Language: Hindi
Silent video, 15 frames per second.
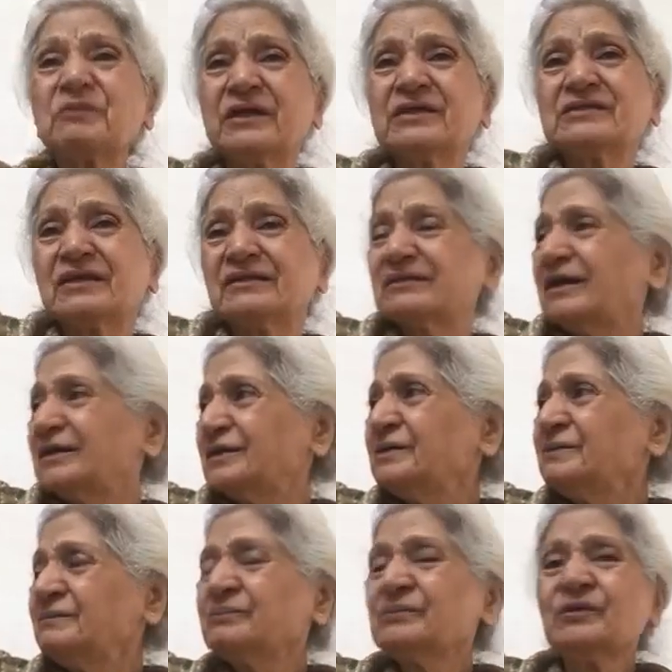भेजा था ना
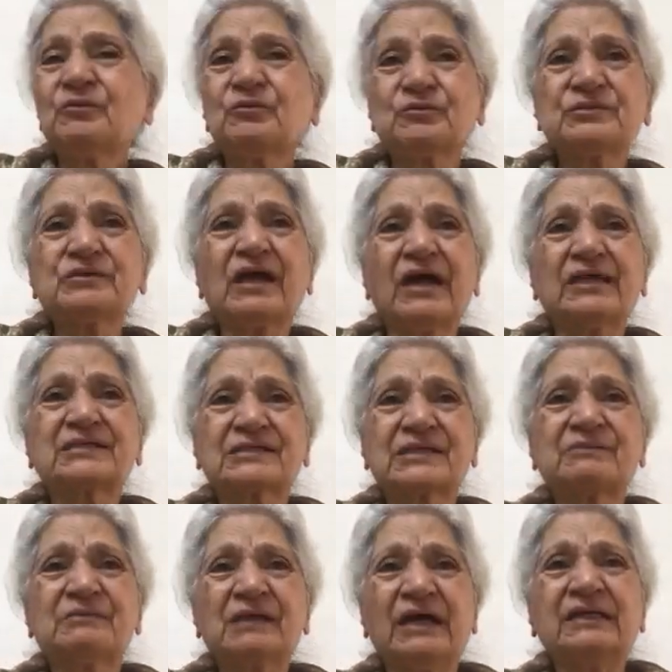उसे
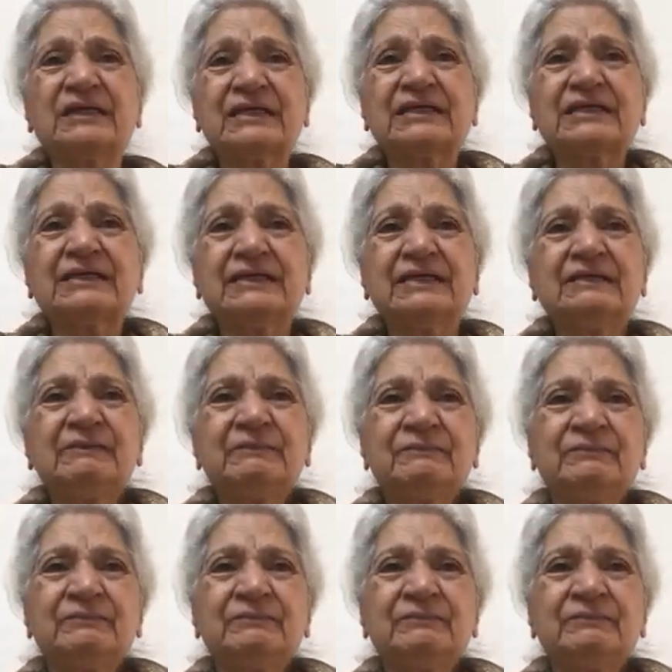आइसक्रीम लाने के लिए